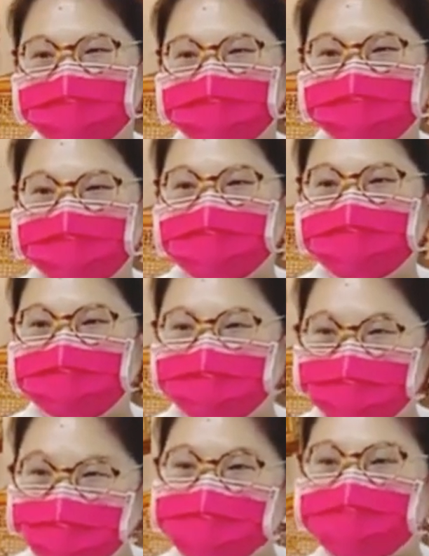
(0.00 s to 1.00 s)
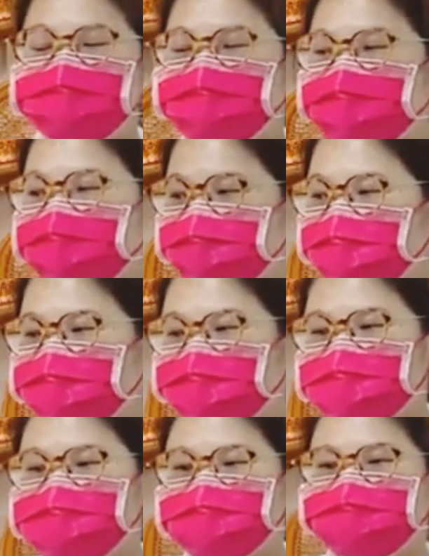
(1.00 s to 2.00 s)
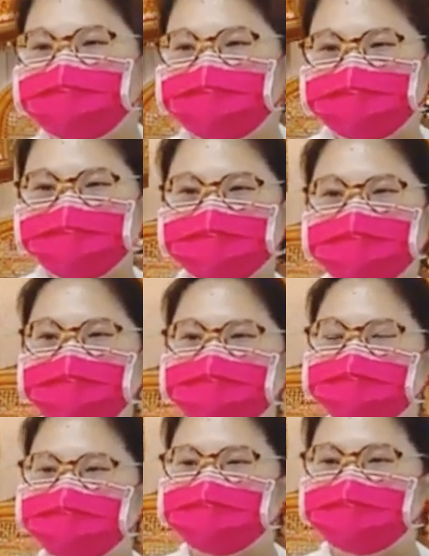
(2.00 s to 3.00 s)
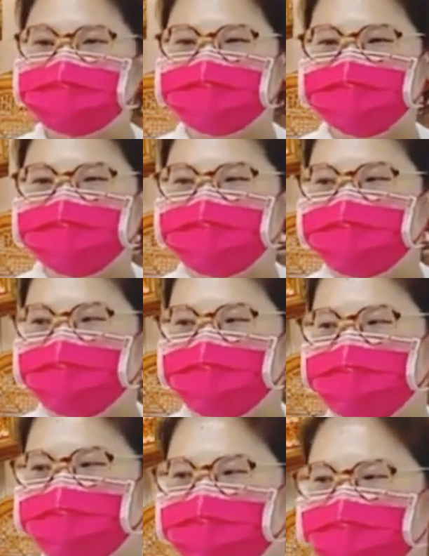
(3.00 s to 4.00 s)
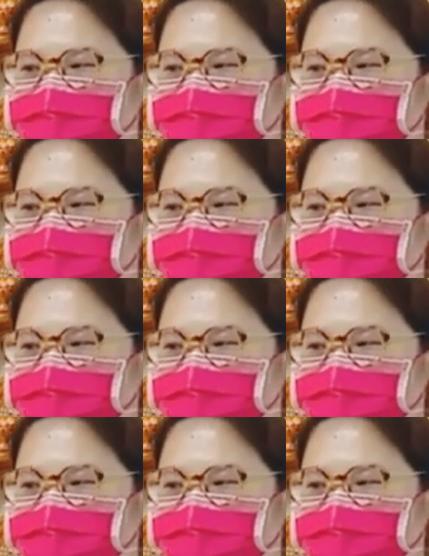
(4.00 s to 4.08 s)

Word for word: 接受我们这个老师的给你皈依。二十万门槛到了，